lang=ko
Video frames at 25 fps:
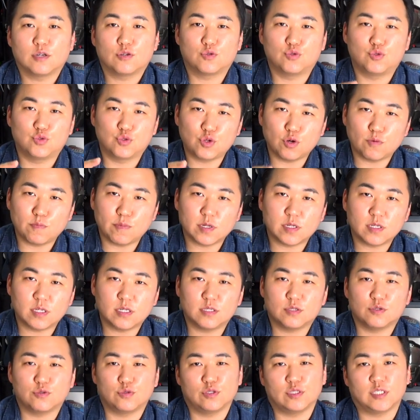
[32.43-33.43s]
구독 버튼
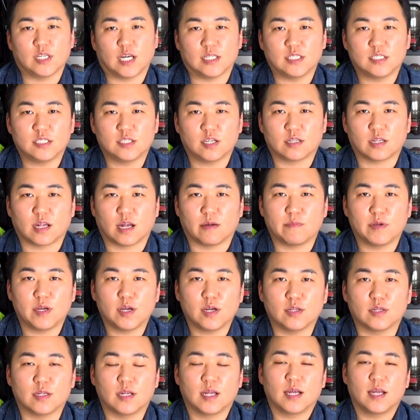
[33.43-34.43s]
누르지
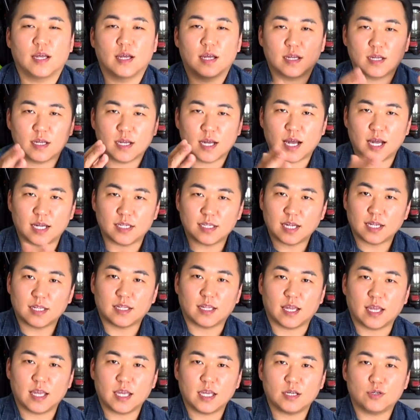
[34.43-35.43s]
않으셨다면
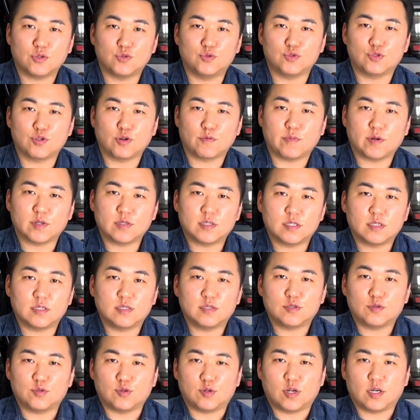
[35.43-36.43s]
하단에 구독
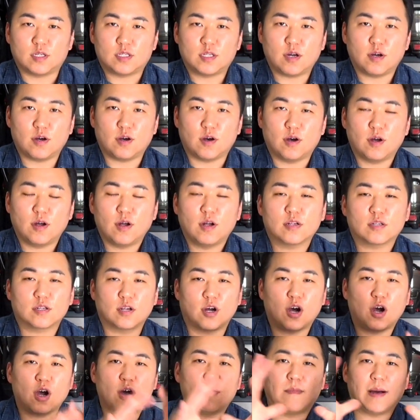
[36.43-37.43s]
버튼을 눌러서
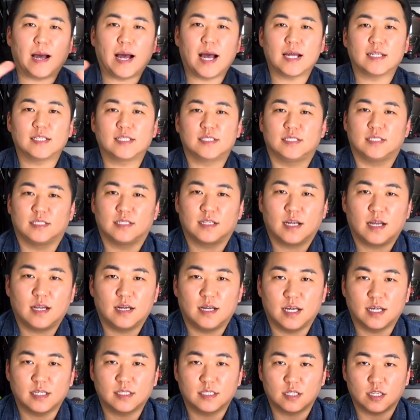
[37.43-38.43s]
더 많은
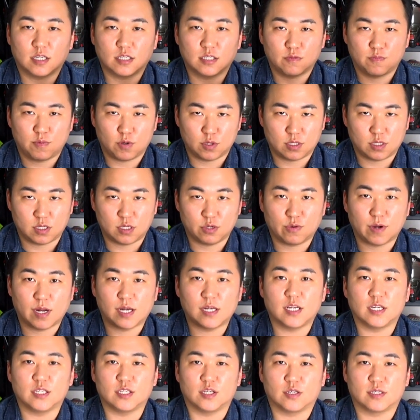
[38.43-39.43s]
엑스 스포츠
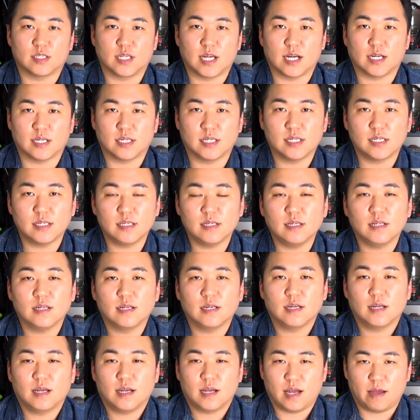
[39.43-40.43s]
관련 영상을
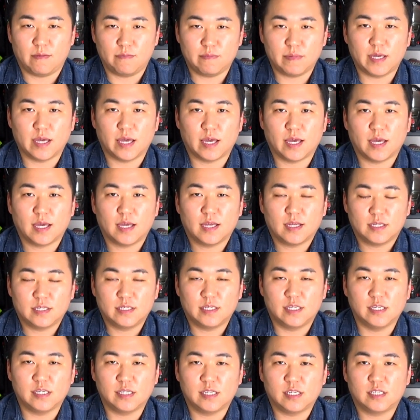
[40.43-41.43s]
함께
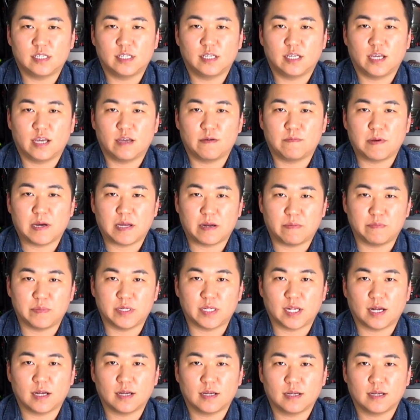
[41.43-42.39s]
즐기시기 바랍니다.